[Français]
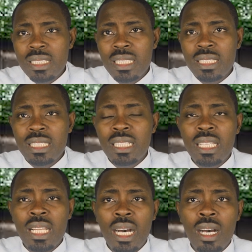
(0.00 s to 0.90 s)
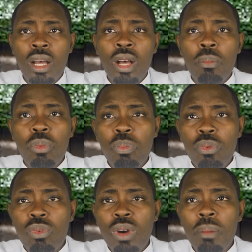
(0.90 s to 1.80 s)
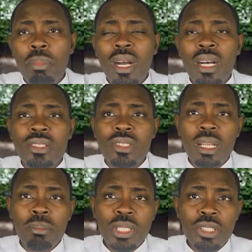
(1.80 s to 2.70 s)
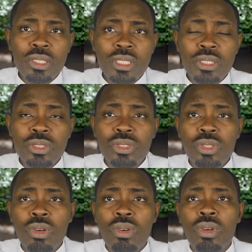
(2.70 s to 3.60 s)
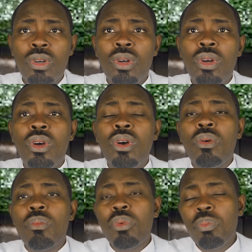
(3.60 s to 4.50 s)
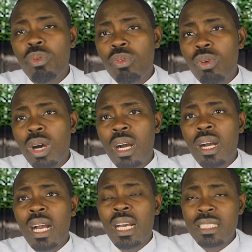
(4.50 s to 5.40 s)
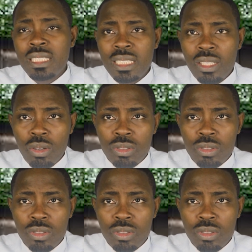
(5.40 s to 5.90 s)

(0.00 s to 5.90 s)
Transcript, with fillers: ces signes-là pour pouvoir prendre la meilleure décision, pour pouvoir agir